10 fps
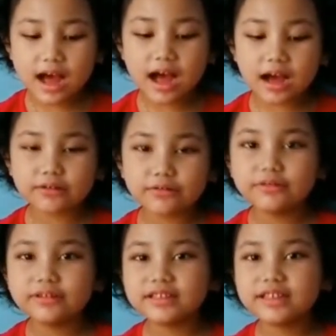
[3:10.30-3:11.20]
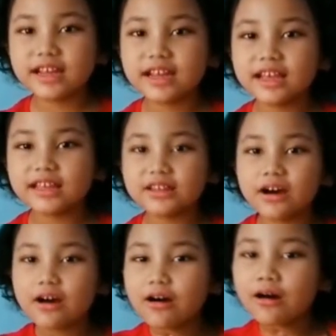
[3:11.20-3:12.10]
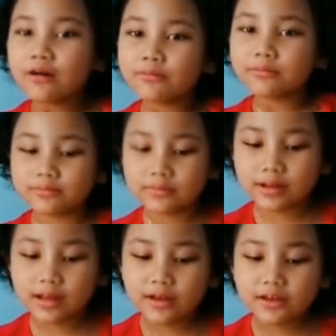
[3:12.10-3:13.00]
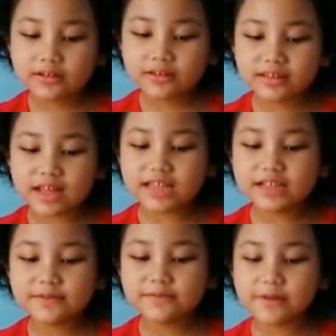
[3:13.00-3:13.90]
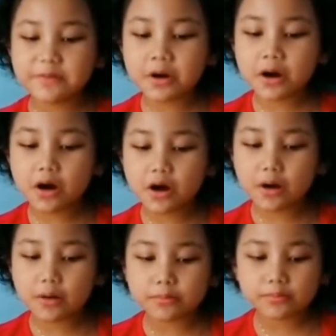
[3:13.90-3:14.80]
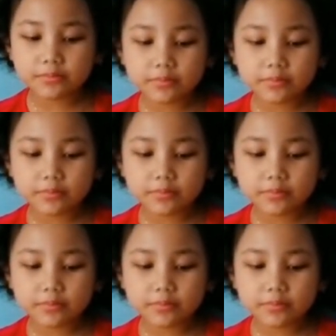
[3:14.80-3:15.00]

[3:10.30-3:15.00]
Aku stay at home, study from home.